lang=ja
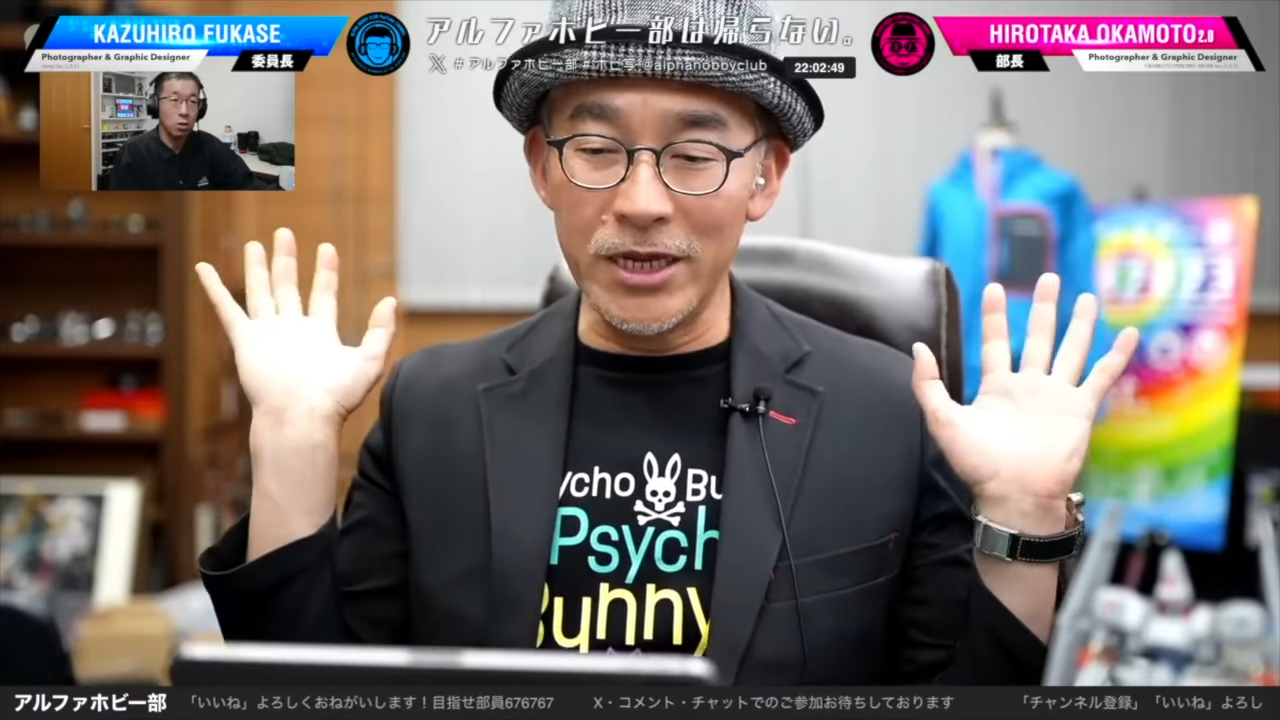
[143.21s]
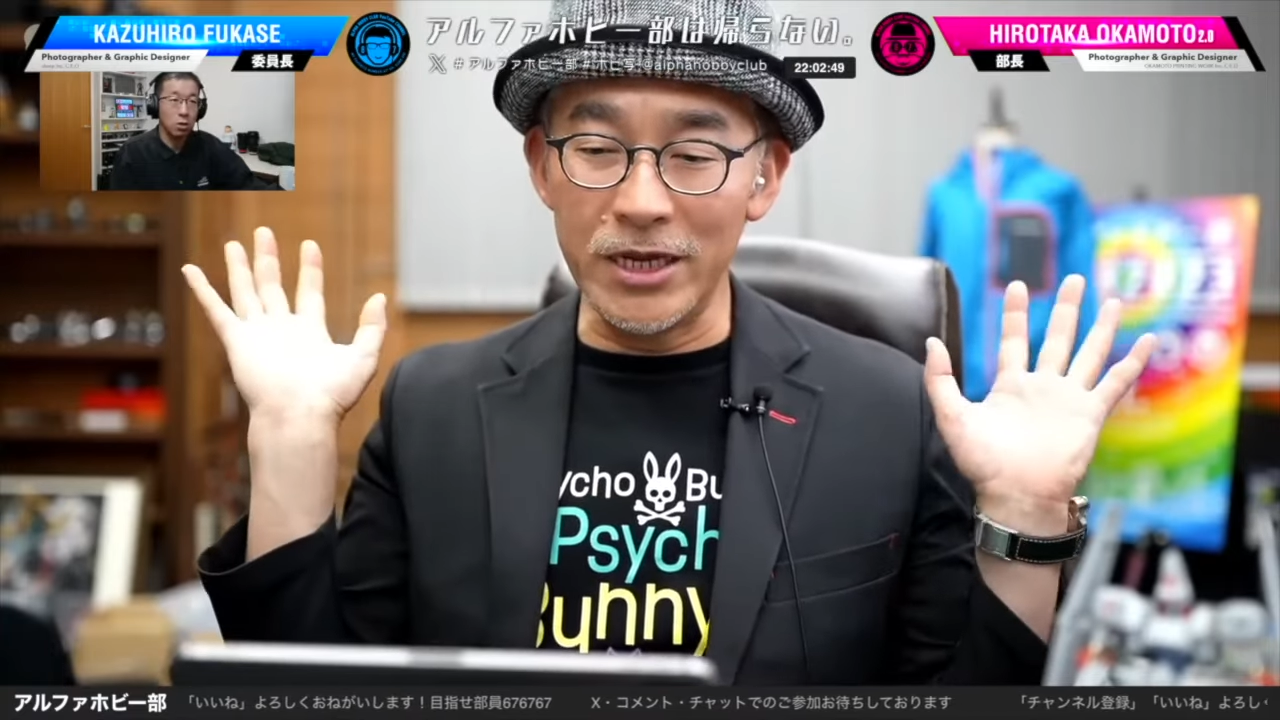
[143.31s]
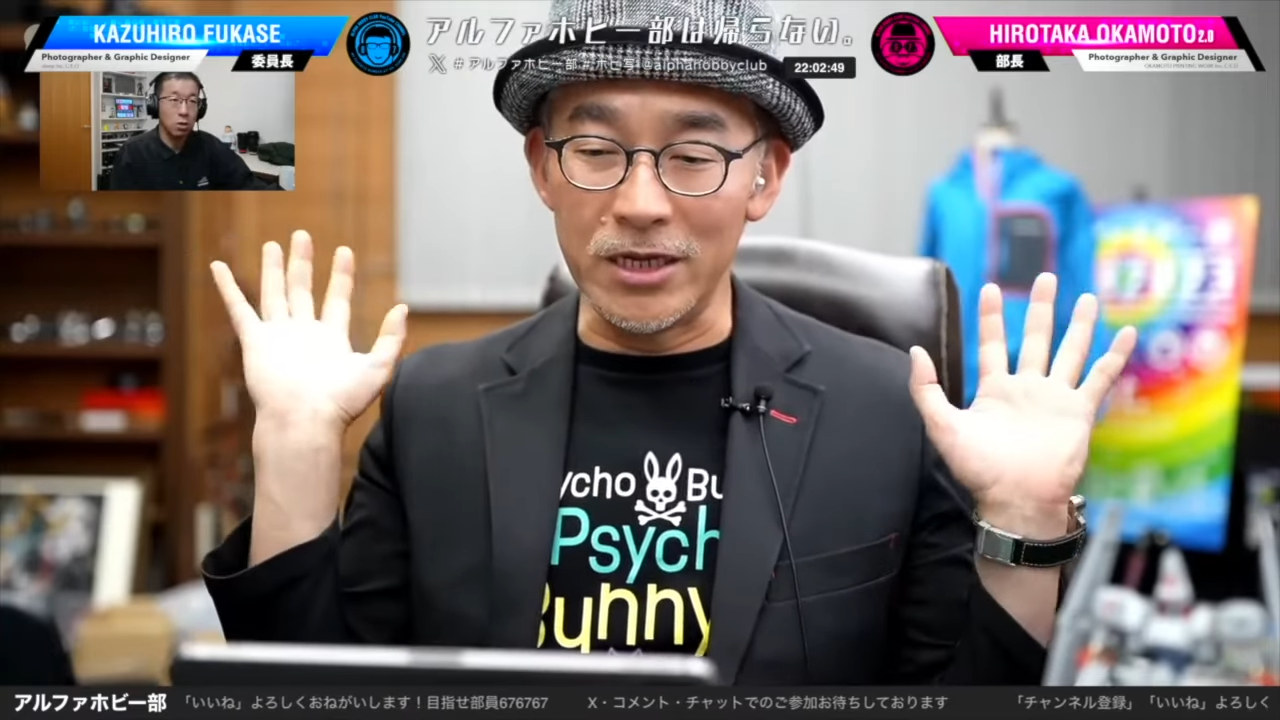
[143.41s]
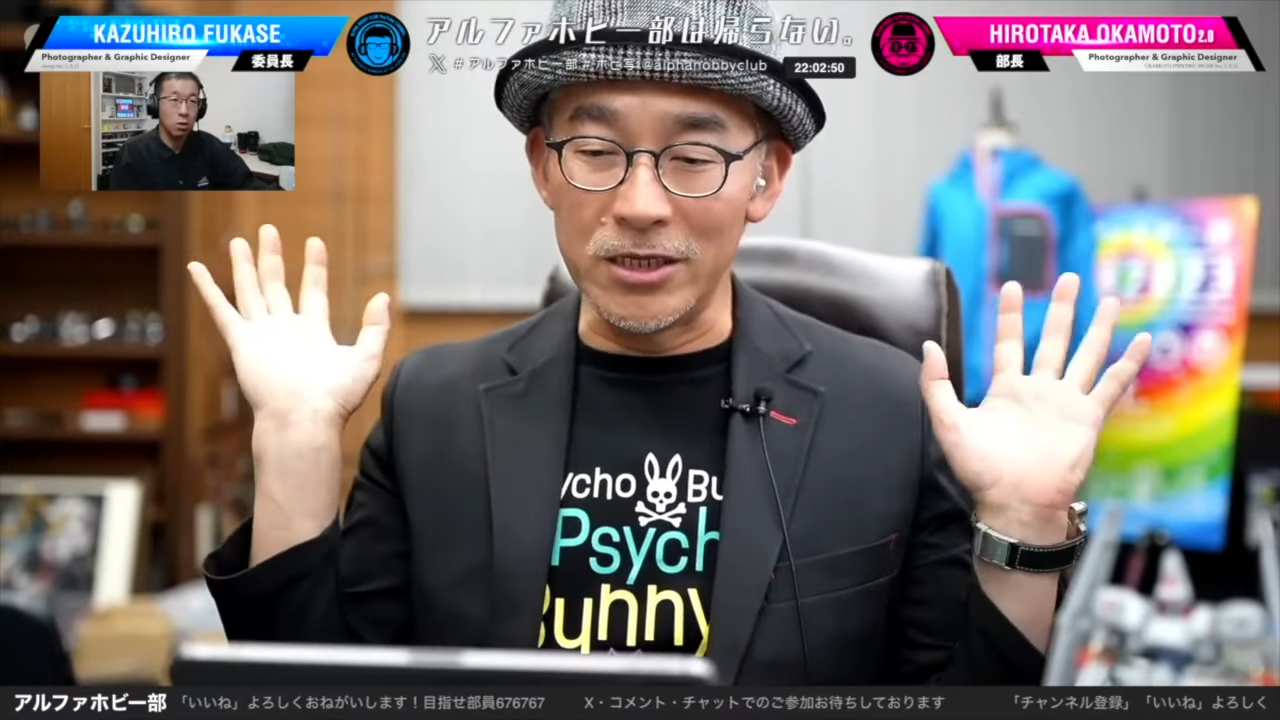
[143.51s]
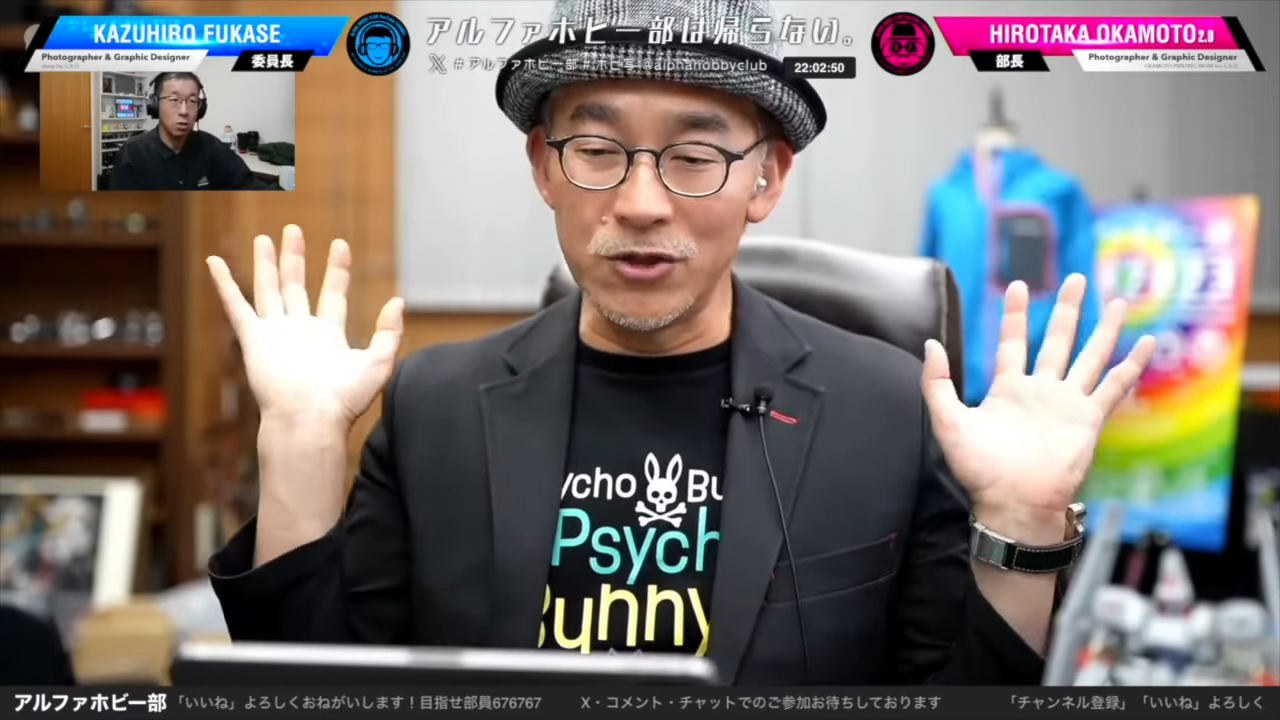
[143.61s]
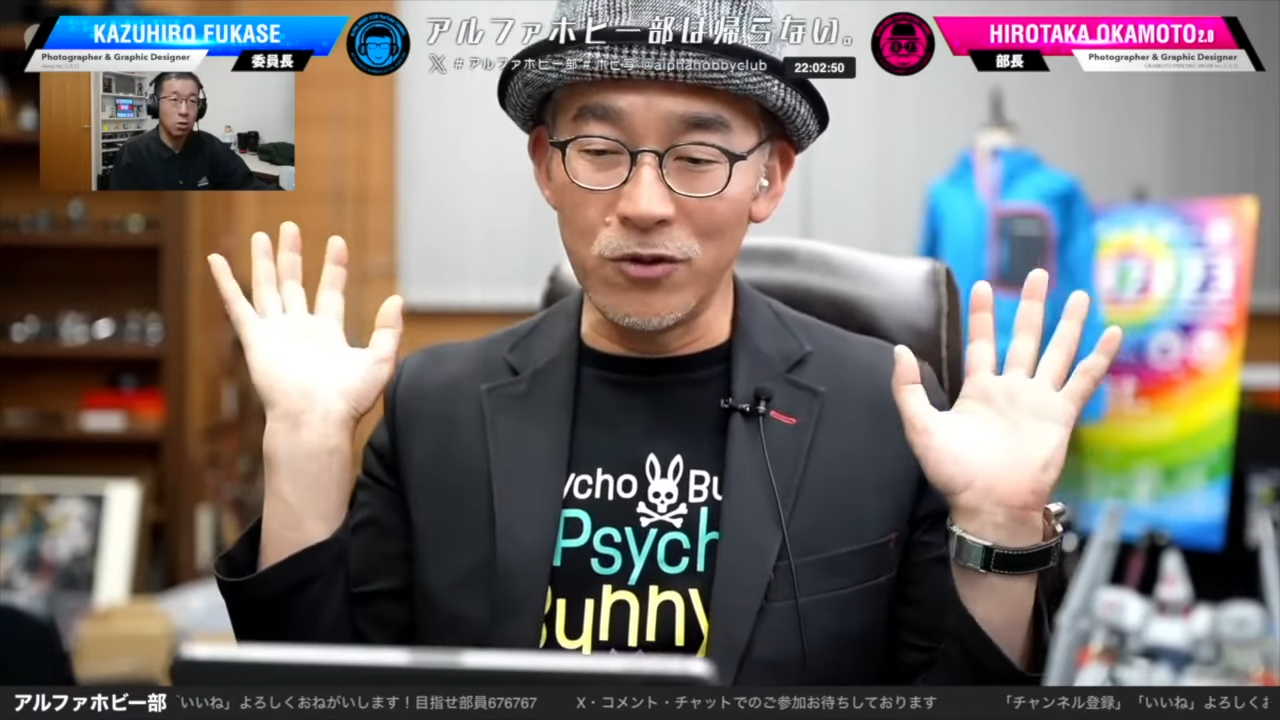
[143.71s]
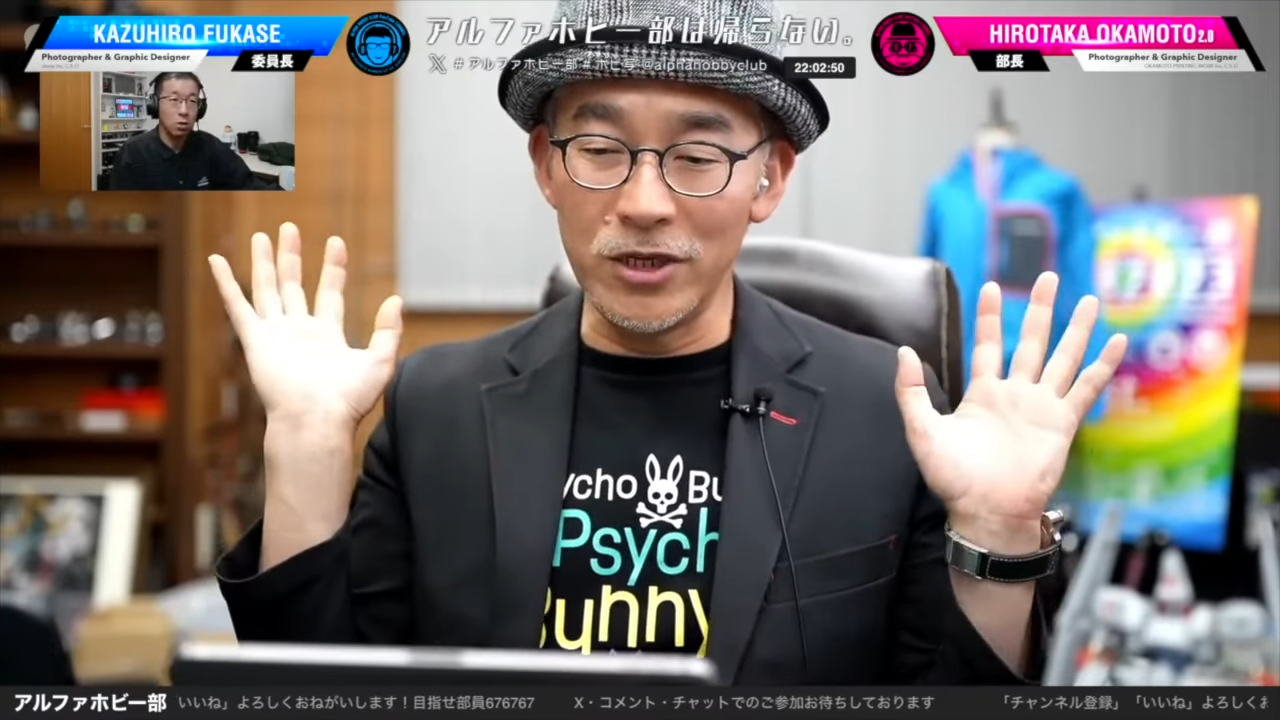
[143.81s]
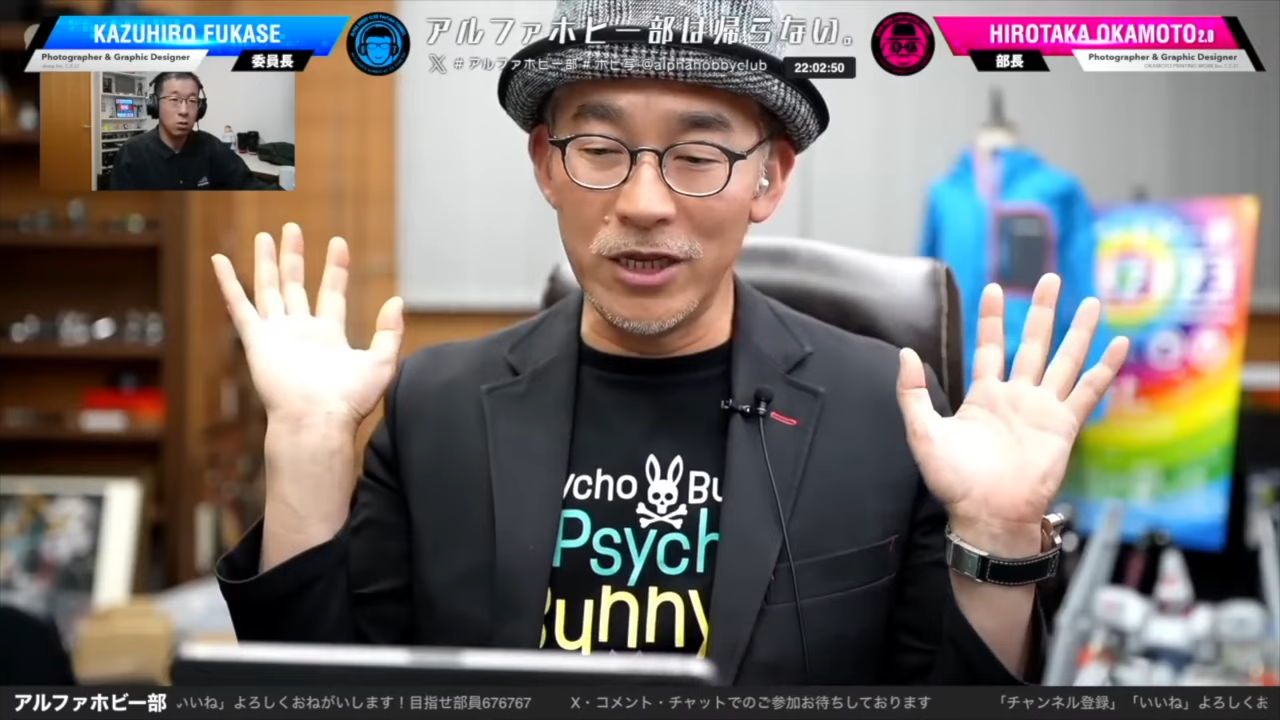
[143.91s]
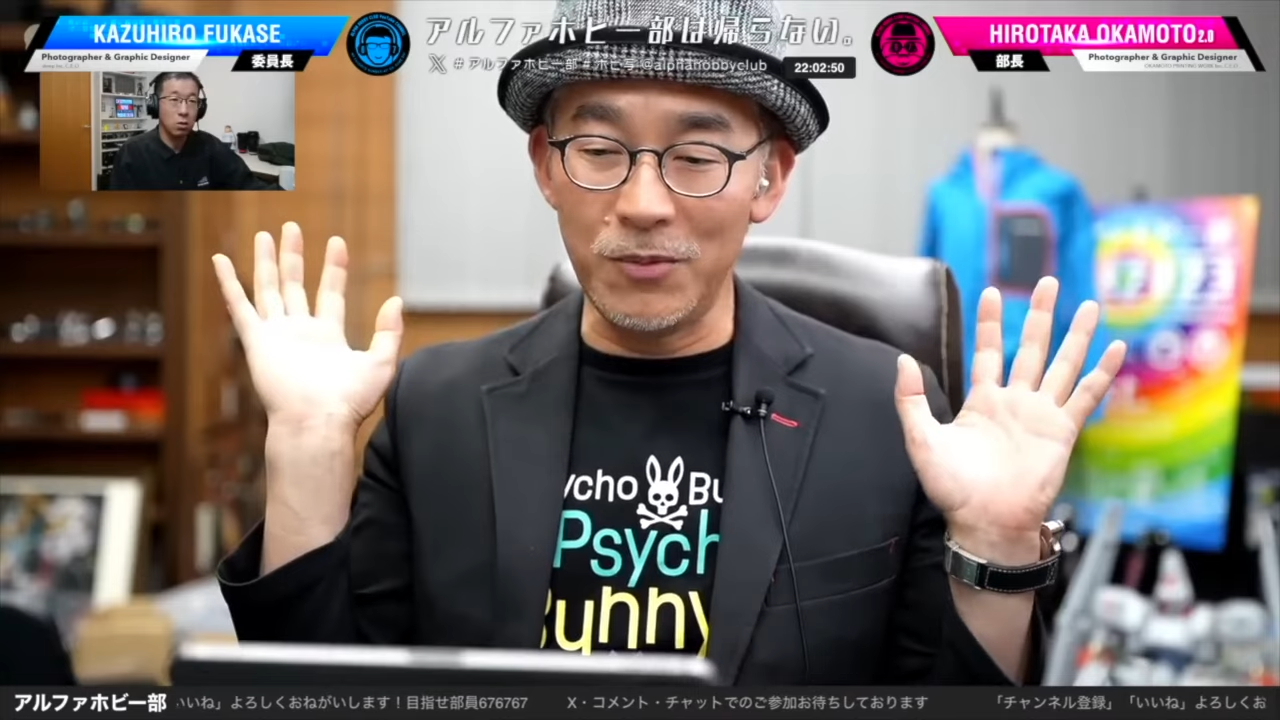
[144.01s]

いが非常にやっ